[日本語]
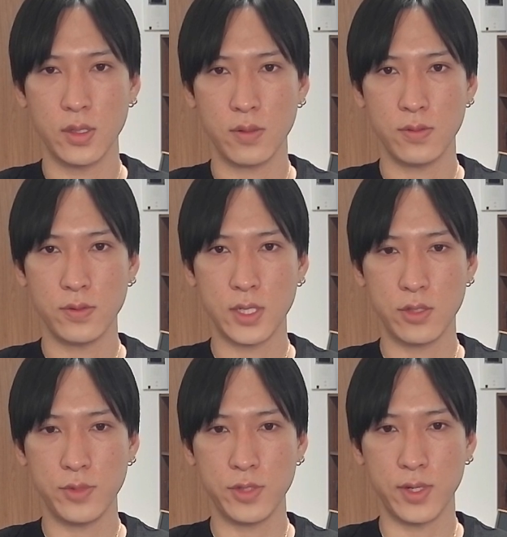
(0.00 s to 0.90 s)
このチャート
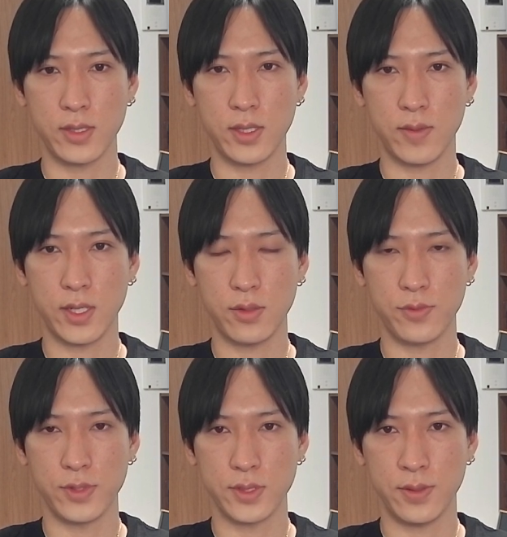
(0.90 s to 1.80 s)
見てもらったらわかると思う
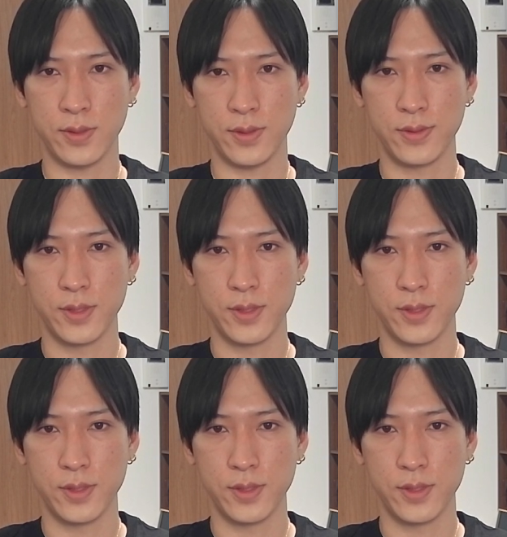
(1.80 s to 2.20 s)
んですけど、